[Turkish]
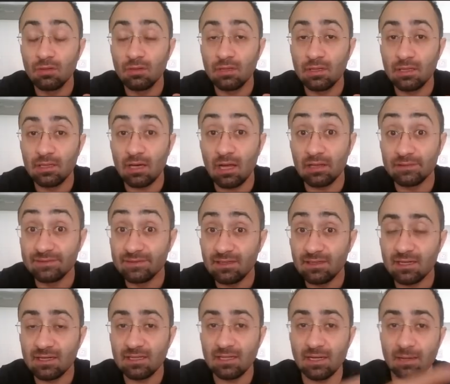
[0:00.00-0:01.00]
e, altın
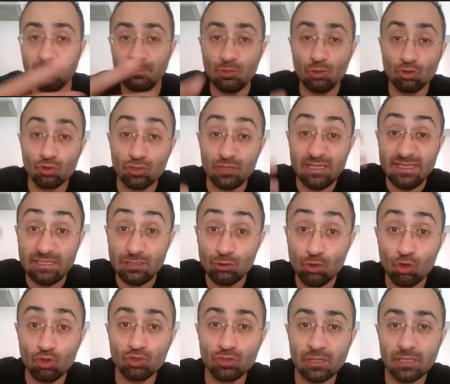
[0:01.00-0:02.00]
kareler piyonun
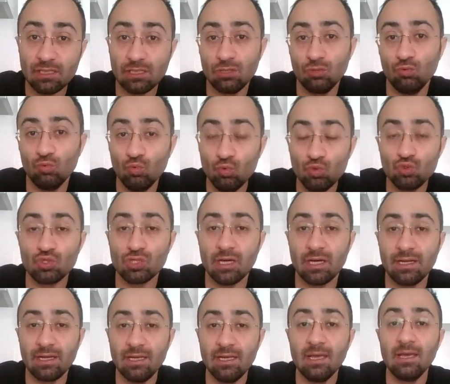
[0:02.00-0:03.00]
iki önündeki 3
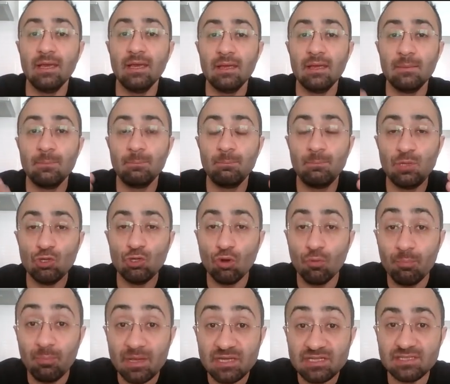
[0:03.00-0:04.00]
kare
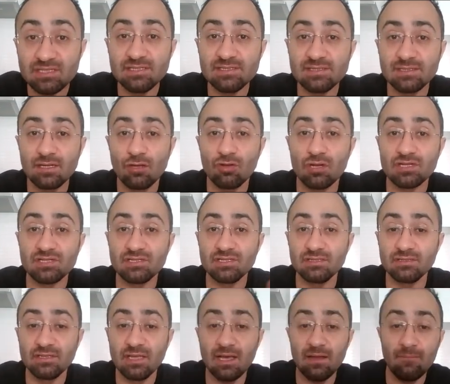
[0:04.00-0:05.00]
piyon 5. sıraya
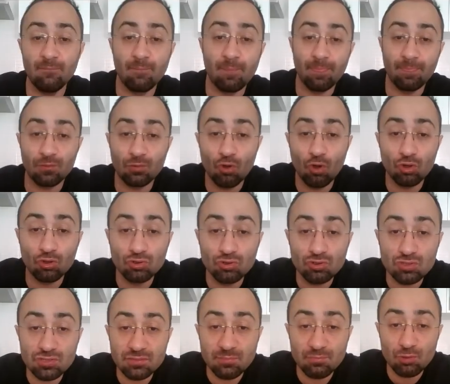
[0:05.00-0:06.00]
ulaştığında
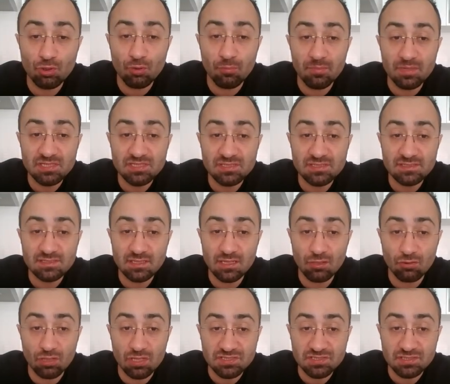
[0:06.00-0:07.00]
gördüğünüz gibi piyon 5. sıraya
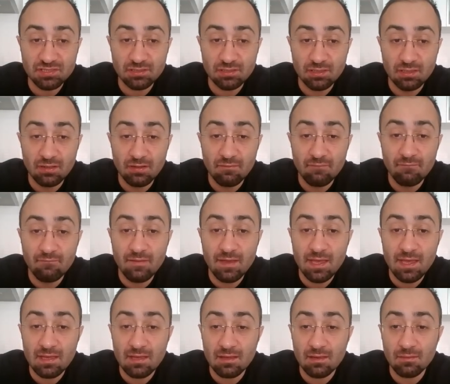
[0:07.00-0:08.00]
ulaştı.
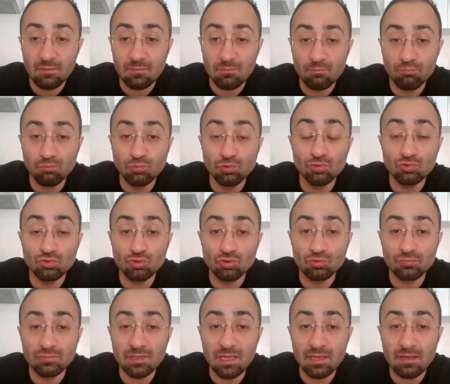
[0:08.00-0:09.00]
Ve bu
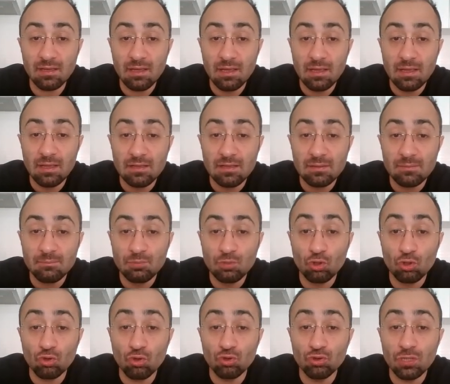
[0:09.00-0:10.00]
durumda
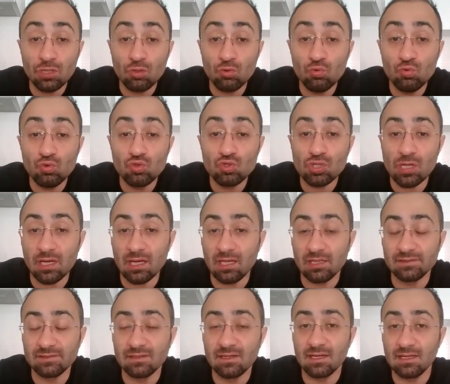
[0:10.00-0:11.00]
piyonun önündeki 3 kare
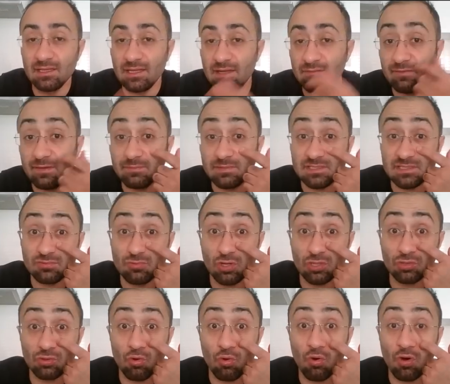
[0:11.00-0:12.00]
altın kareler ve biz şu
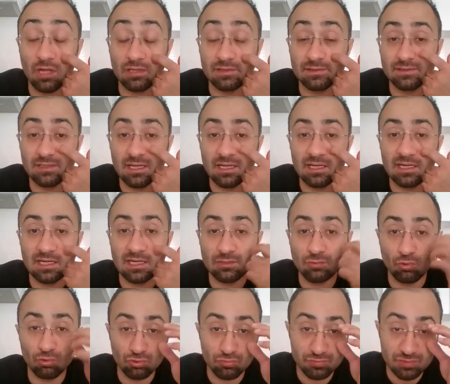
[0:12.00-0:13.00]
anda o altın karelerde
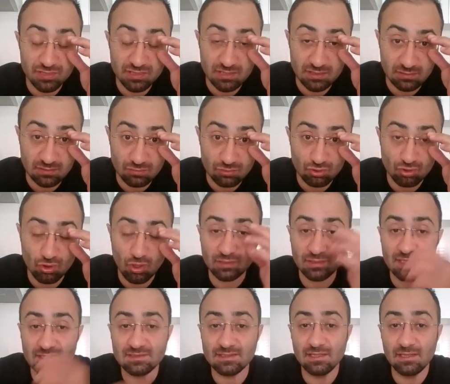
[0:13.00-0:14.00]
olduğumuz için şu
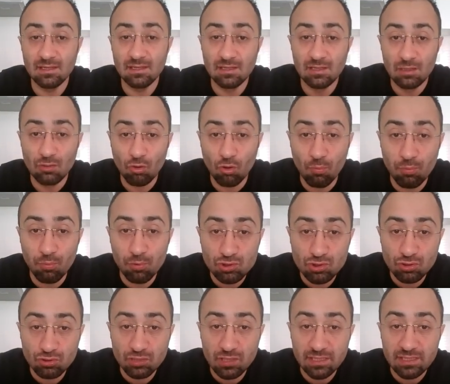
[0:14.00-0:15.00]
anda aslında o
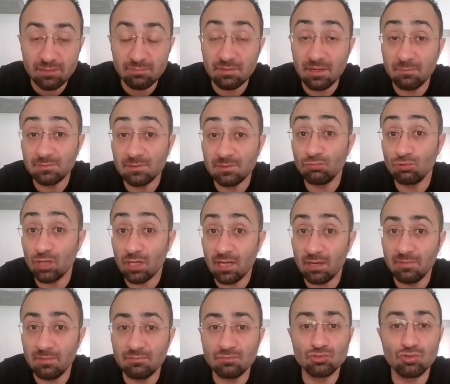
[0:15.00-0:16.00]
pozisyonu rakip kaptı. Buna
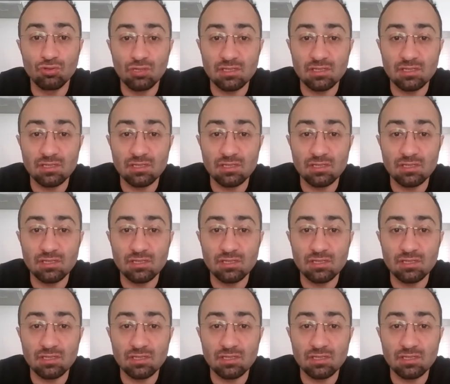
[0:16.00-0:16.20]
rağmen biz oyunu